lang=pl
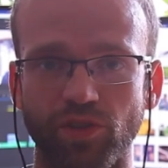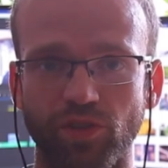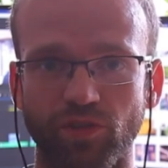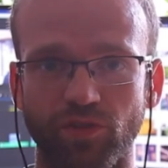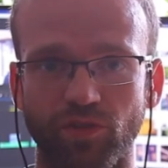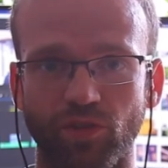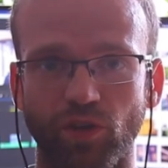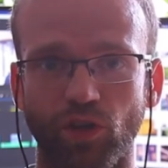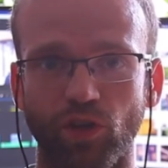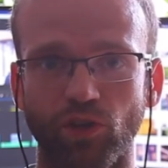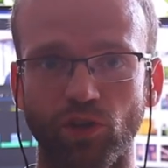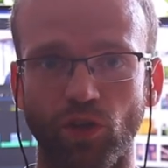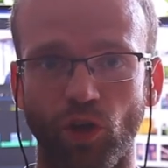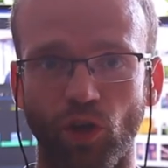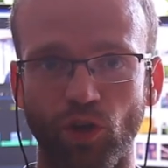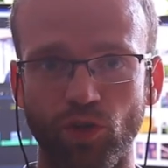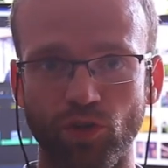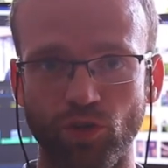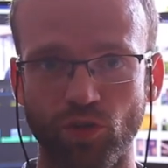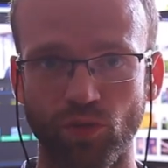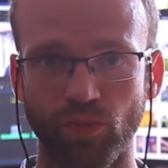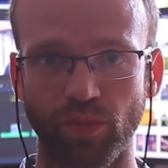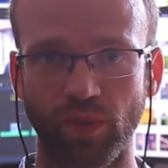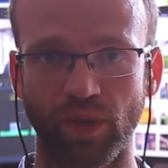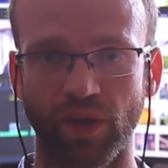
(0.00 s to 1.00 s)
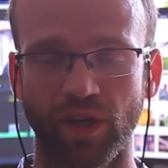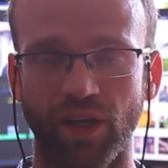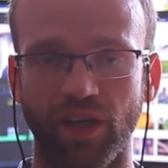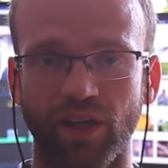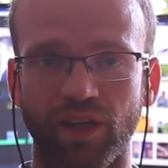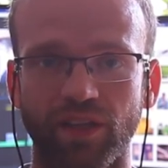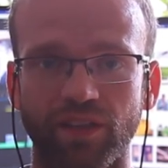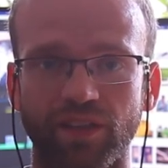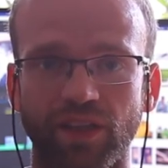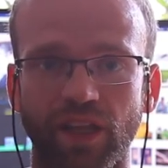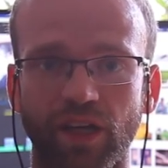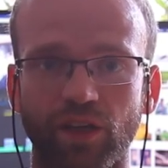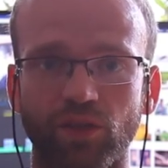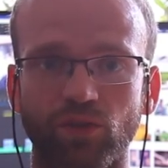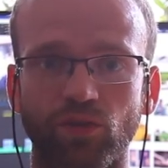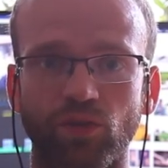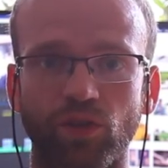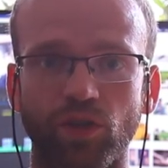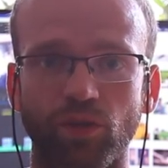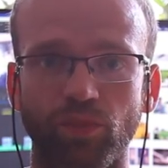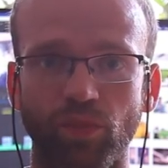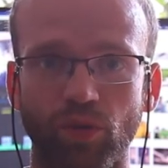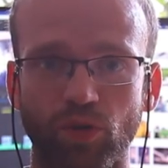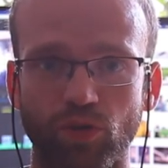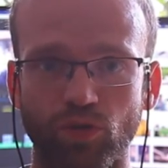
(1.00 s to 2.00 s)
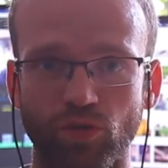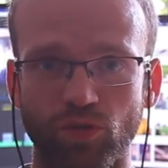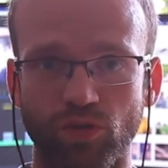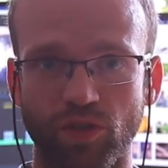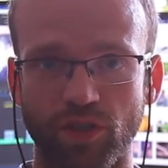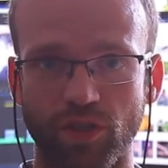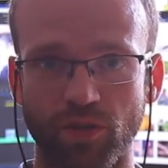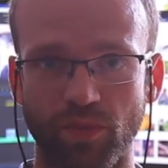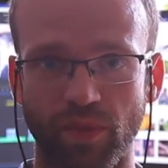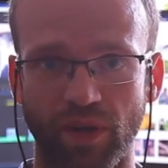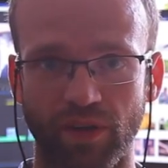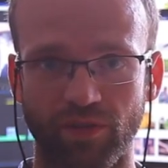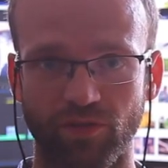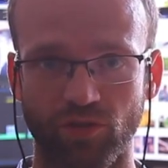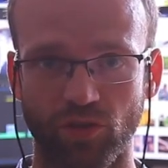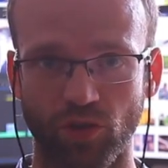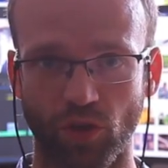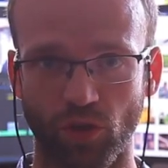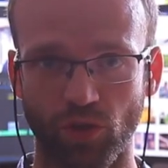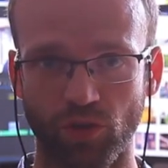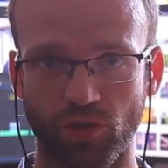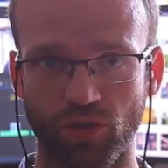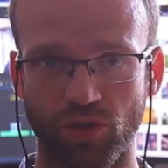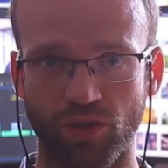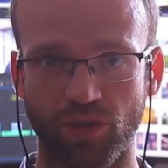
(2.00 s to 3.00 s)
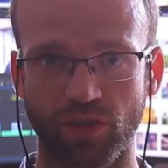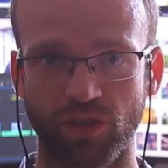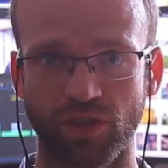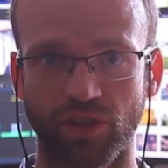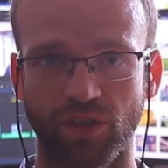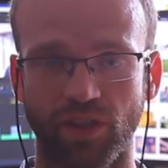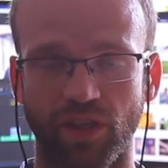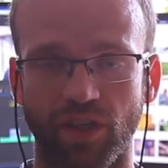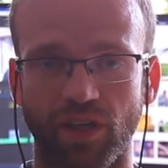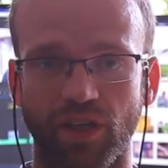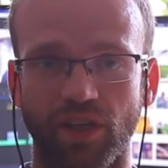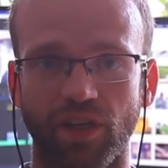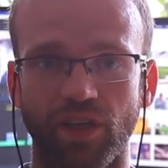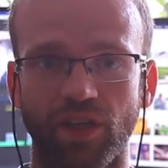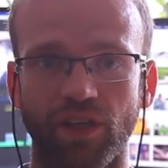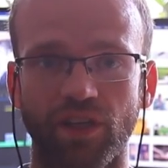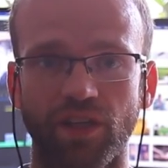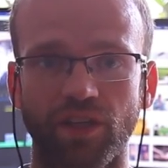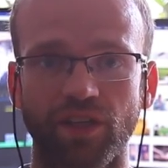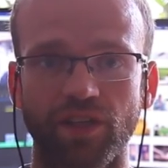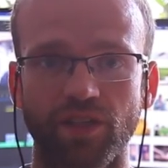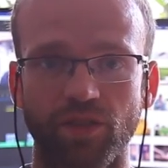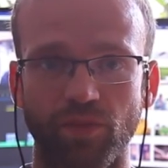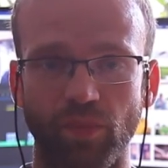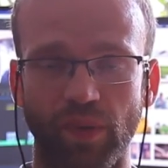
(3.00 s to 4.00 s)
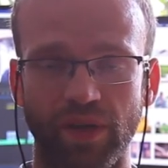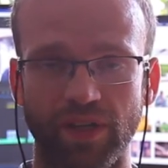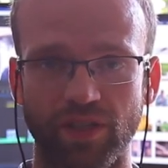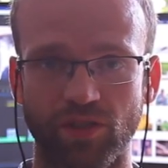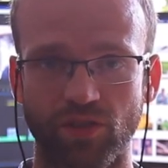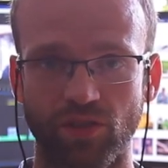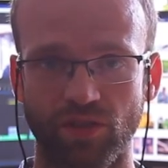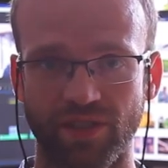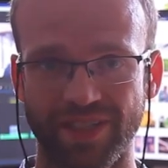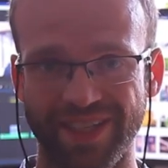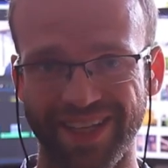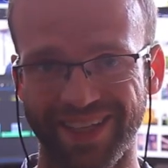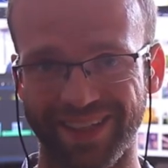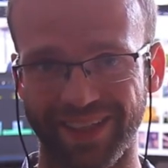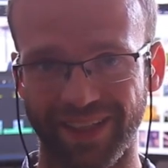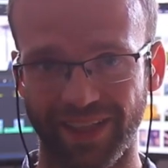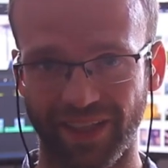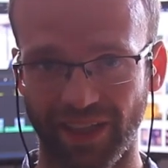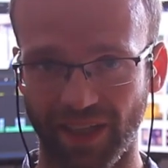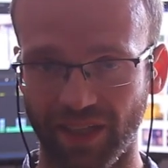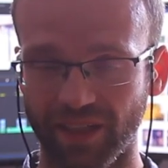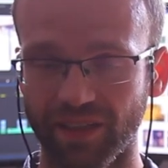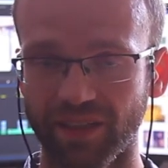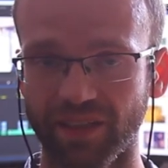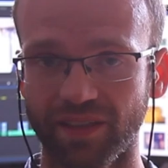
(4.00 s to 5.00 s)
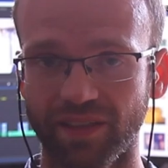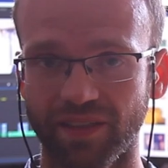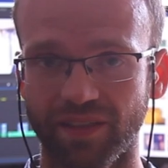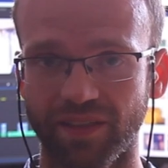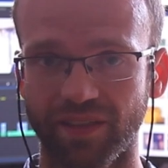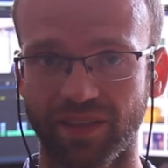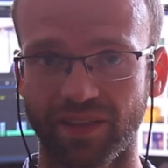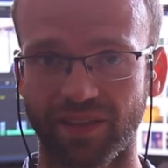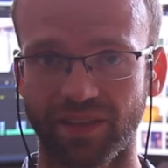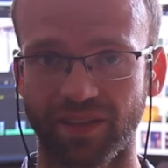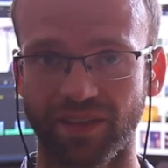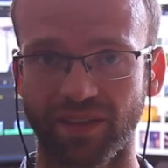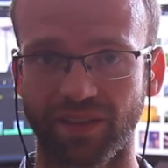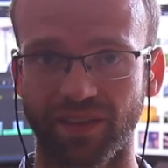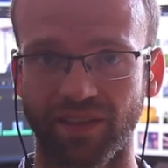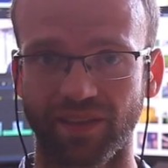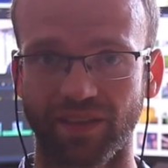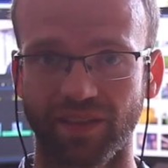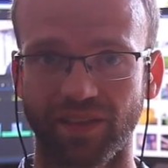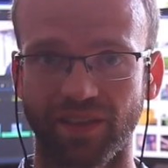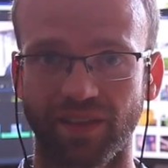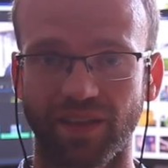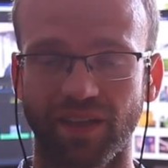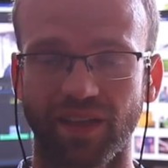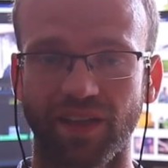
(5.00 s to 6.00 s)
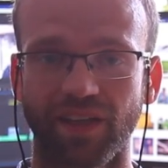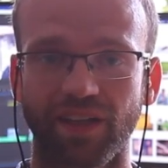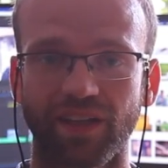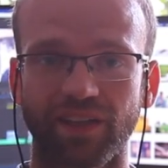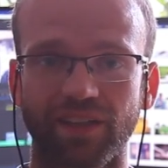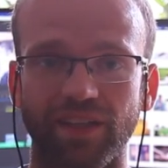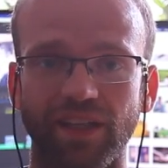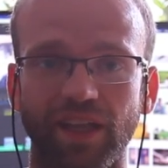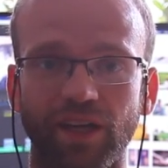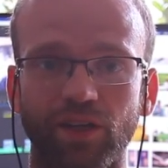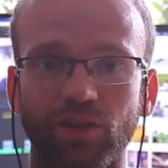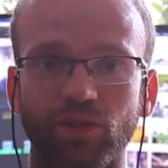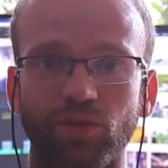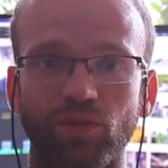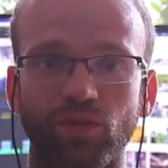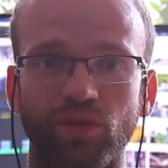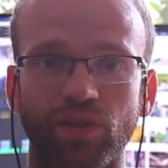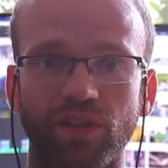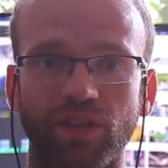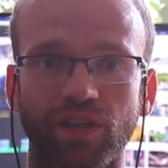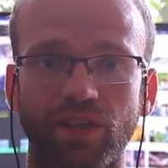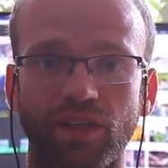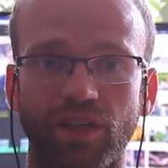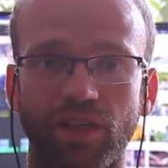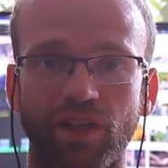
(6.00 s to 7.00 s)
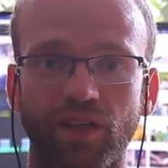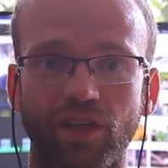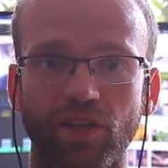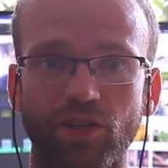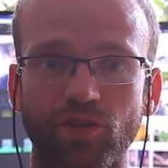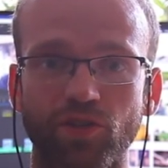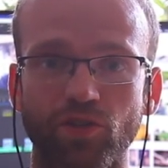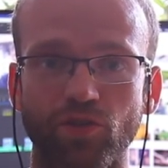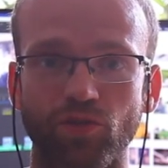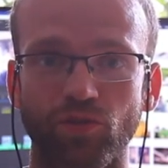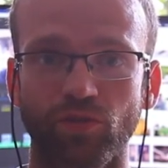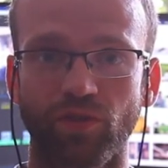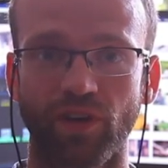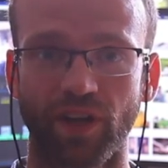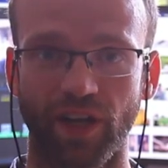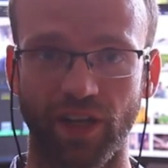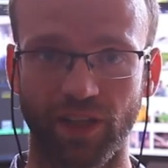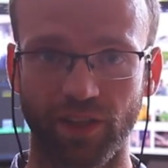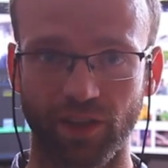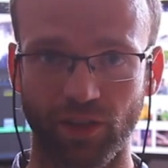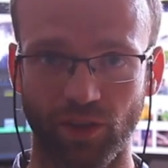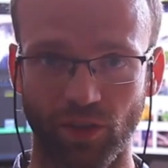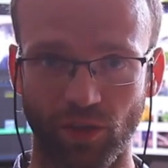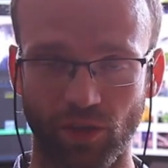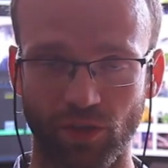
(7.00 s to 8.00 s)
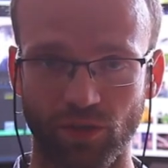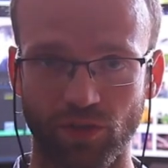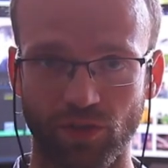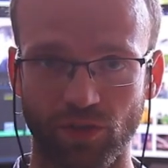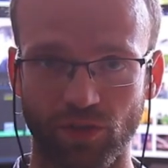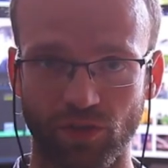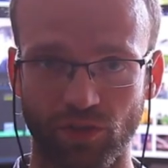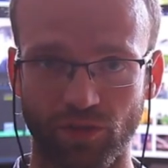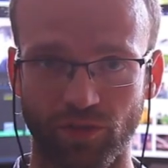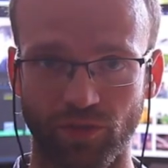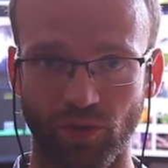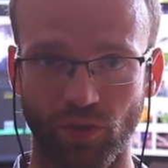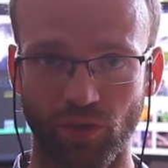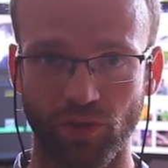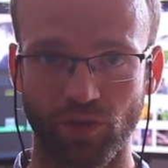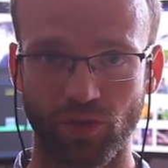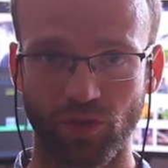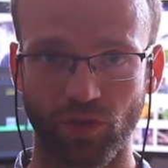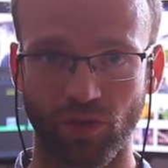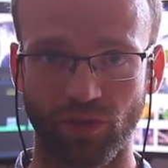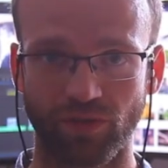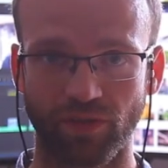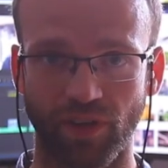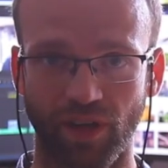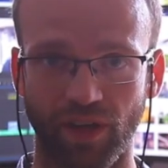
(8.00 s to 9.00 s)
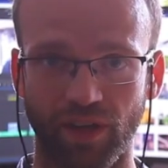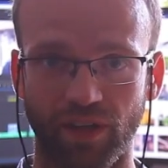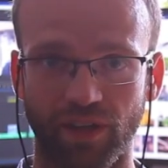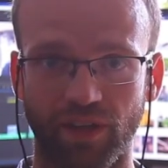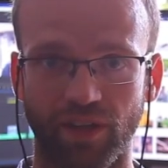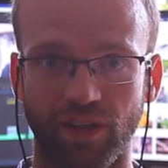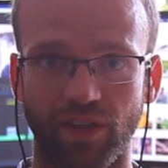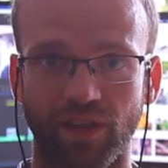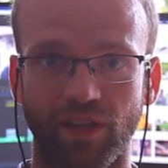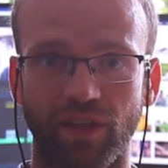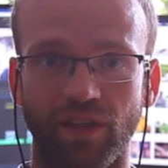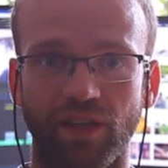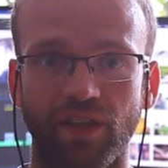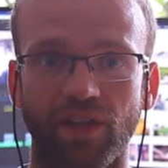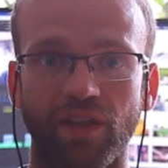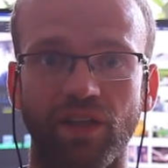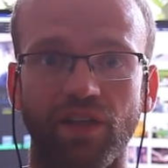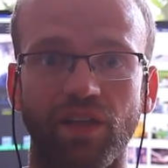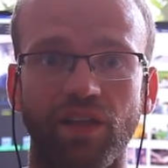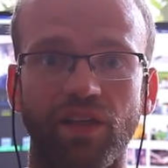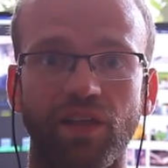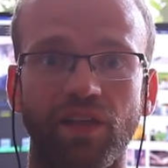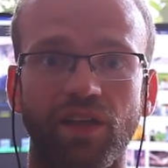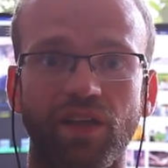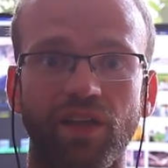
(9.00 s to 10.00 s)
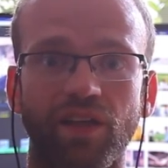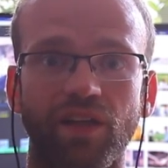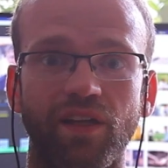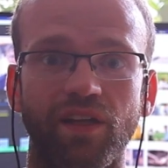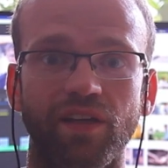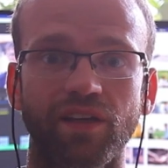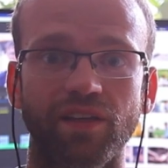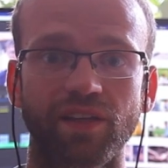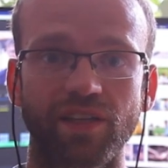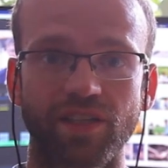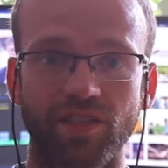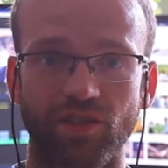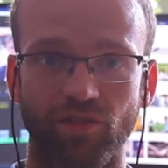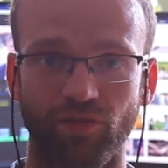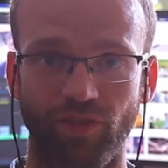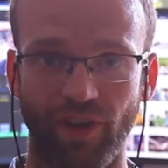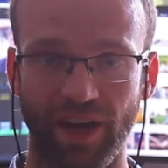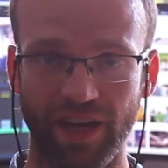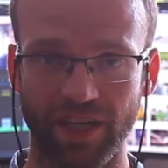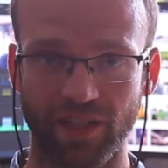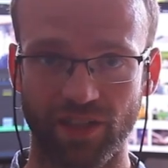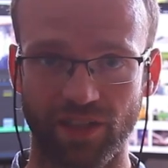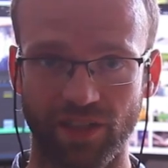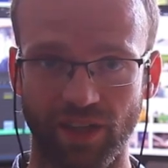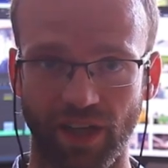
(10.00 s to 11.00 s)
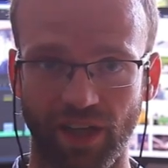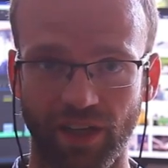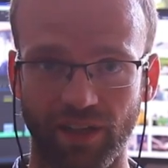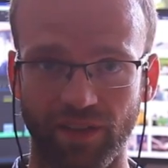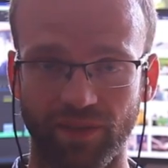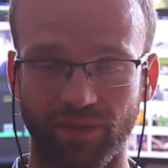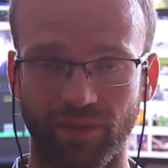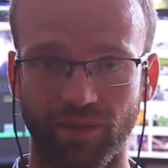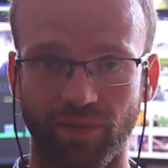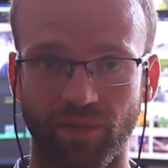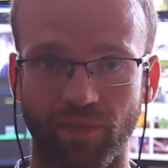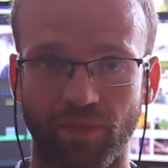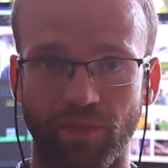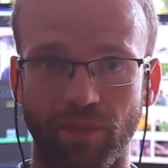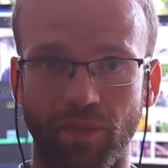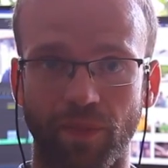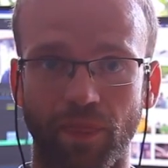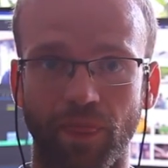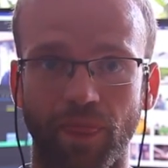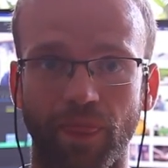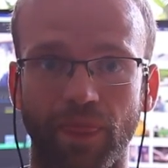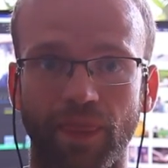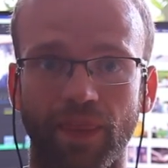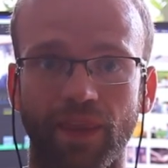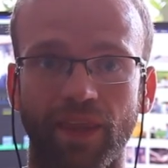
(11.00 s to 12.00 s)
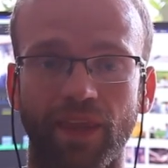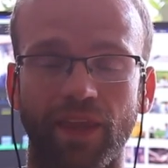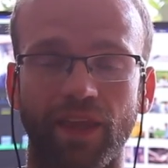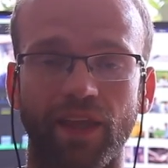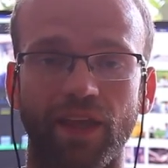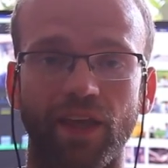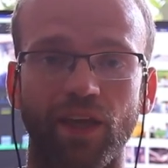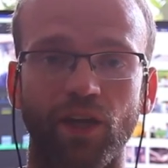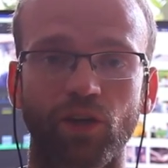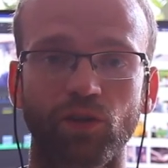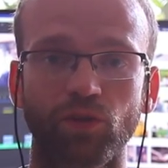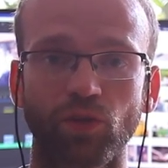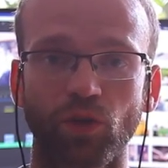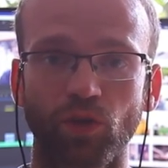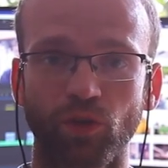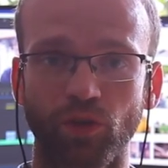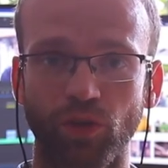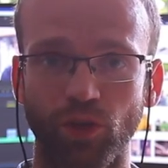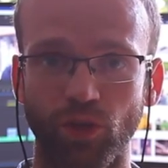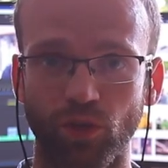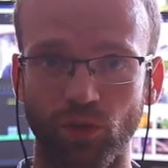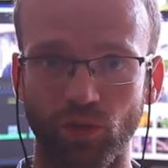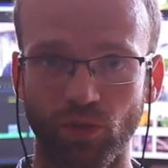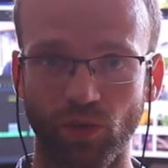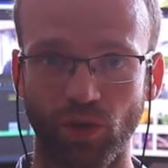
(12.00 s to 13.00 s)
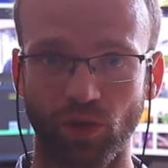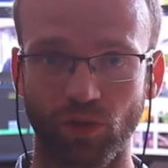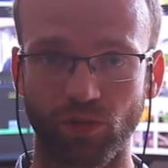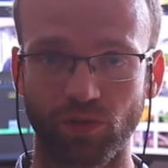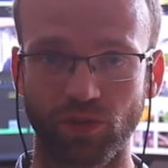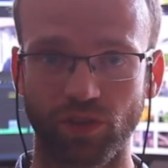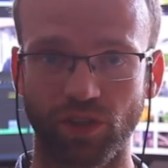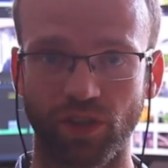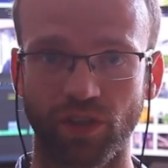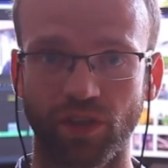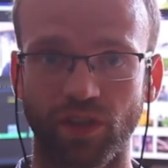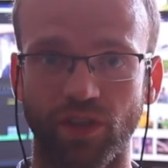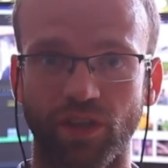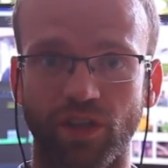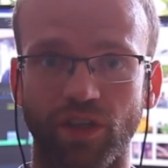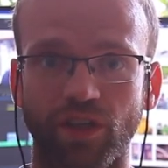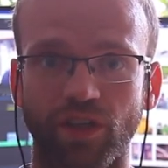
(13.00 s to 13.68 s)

się w gronie osób, dla których poczucie sprawczości jest bardzo cenne, dla których suwerenność żywnościowa jest ważna i którą kierują się